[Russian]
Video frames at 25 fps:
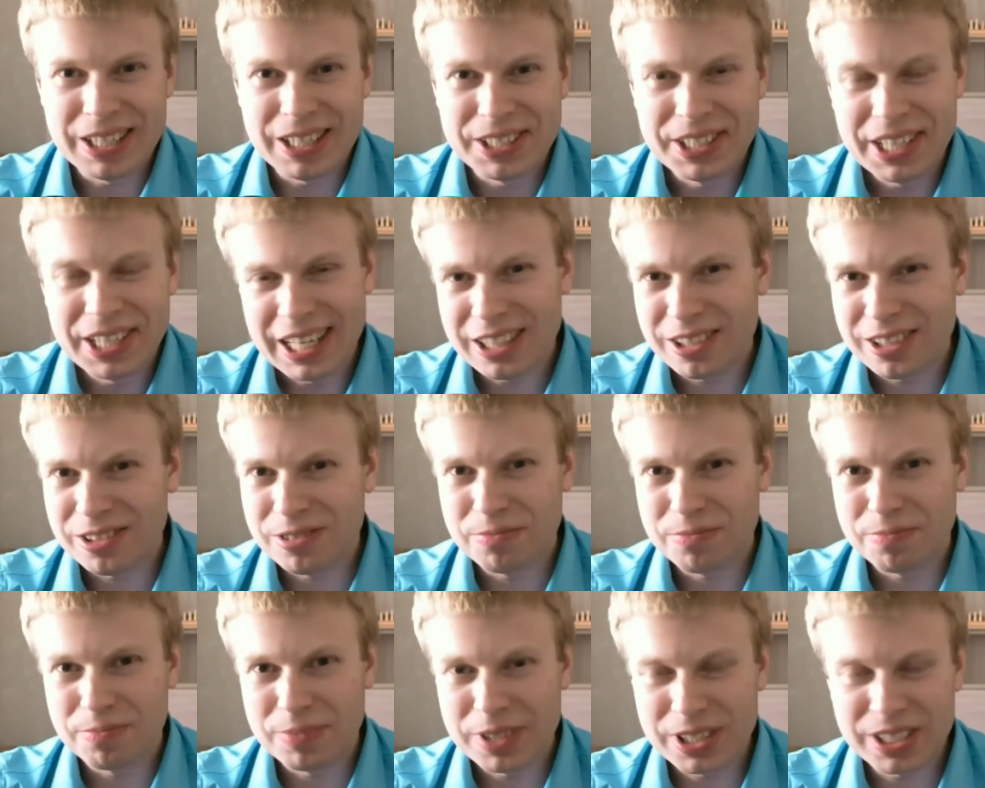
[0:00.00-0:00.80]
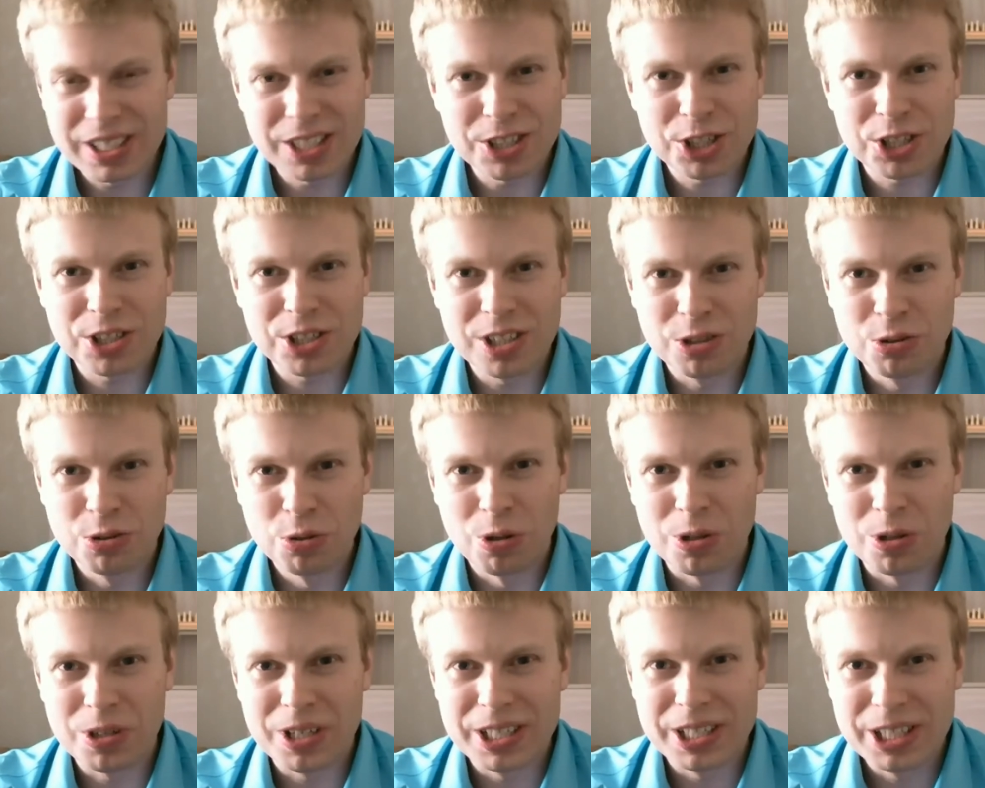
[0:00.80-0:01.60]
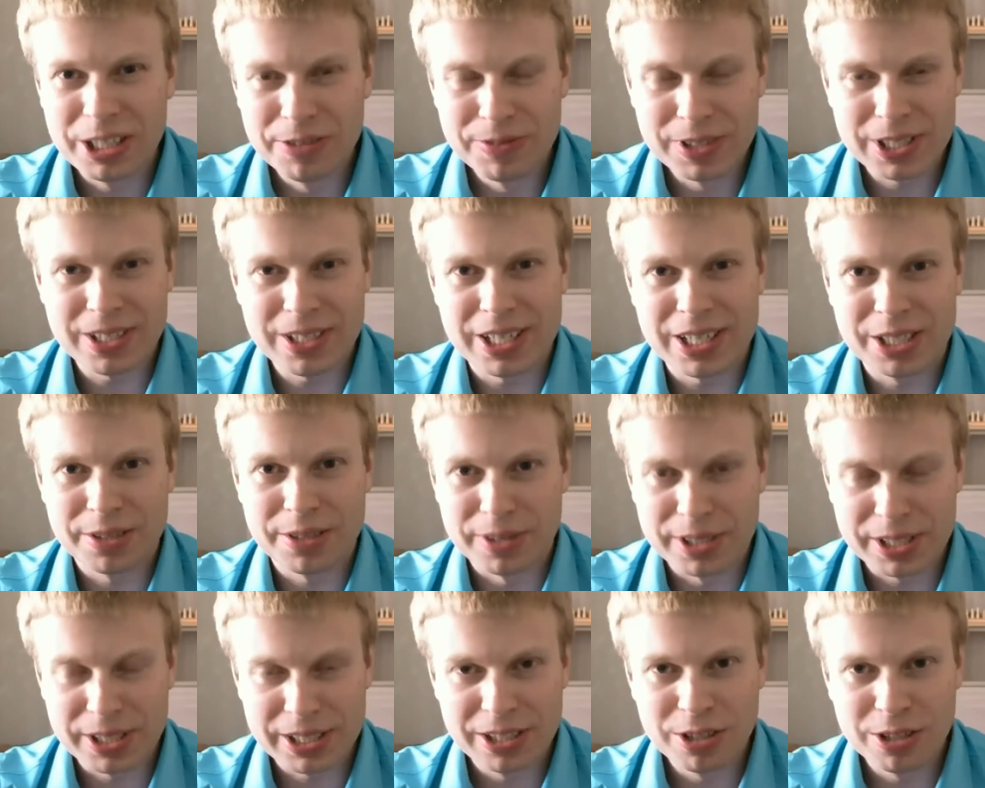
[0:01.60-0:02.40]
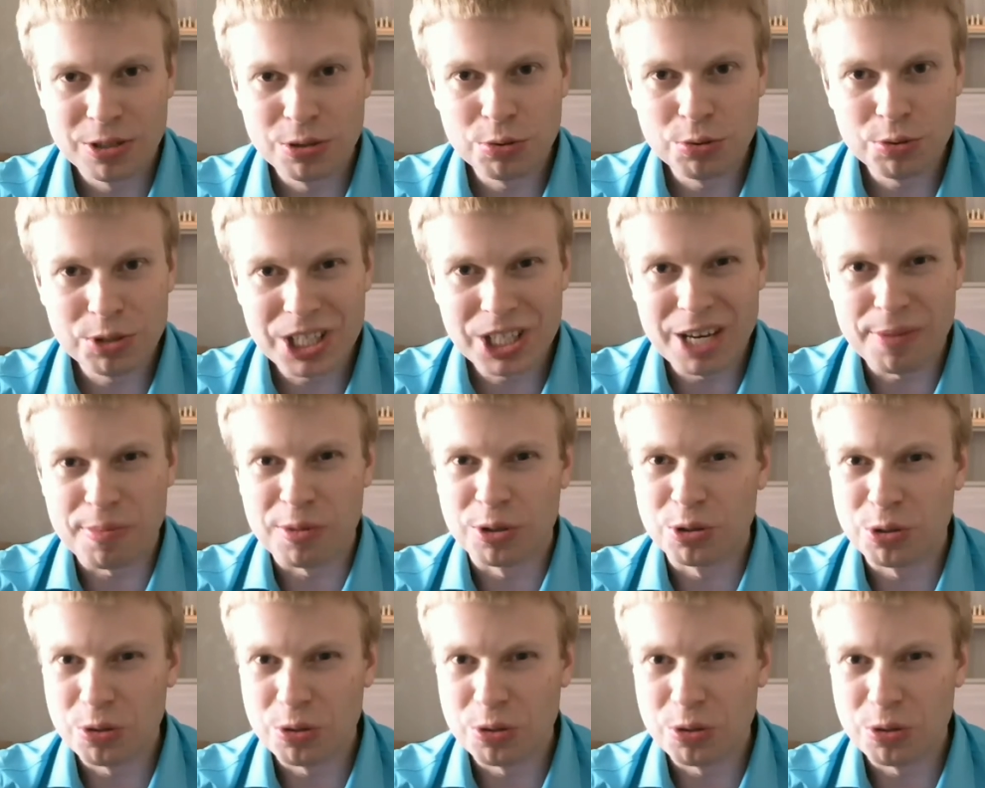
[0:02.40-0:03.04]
я достаточно долго не высказывался на эту тему,